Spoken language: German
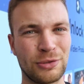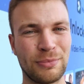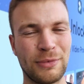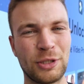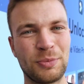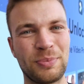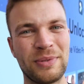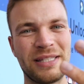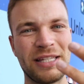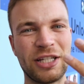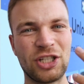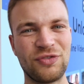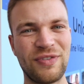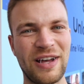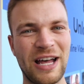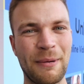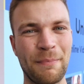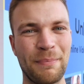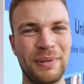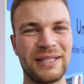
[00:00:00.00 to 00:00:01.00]
zum Beispiel sehr
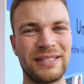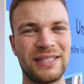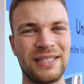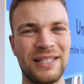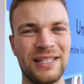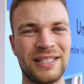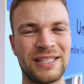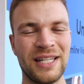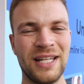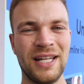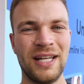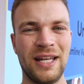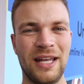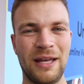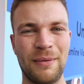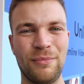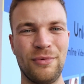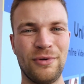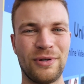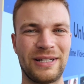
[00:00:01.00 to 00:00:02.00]
schwachen PCs,
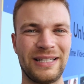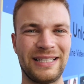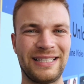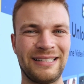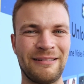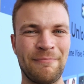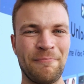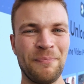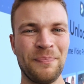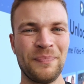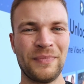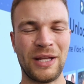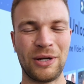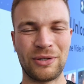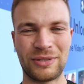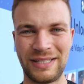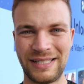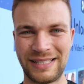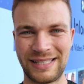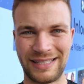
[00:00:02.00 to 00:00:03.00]
ermöglichen.
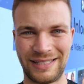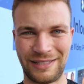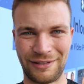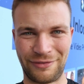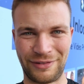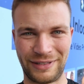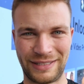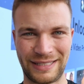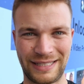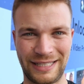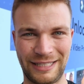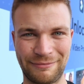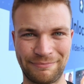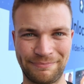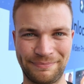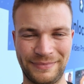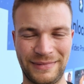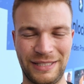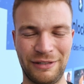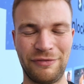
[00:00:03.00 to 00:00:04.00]
Auch die sind hier vertreten.
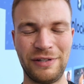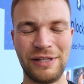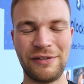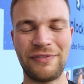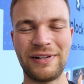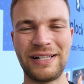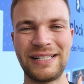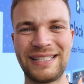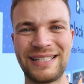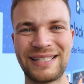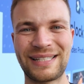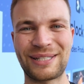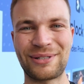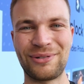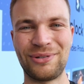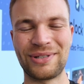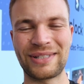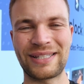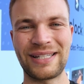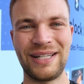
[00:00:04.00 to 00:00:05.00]
Die Vielfalt hier ist
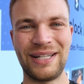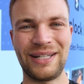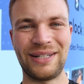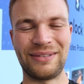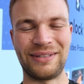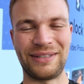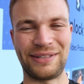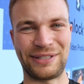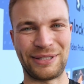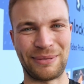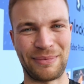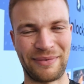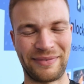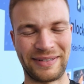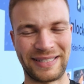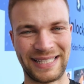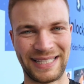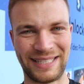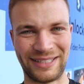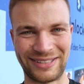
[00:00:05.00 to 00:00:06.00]
groß und ich schaue mal,
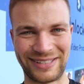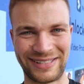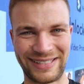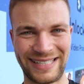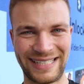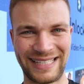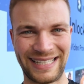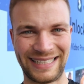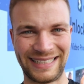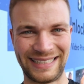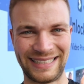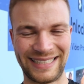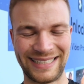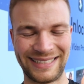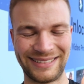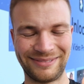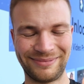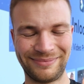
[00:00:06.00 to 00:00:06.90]
was ich noch so entdecken kann.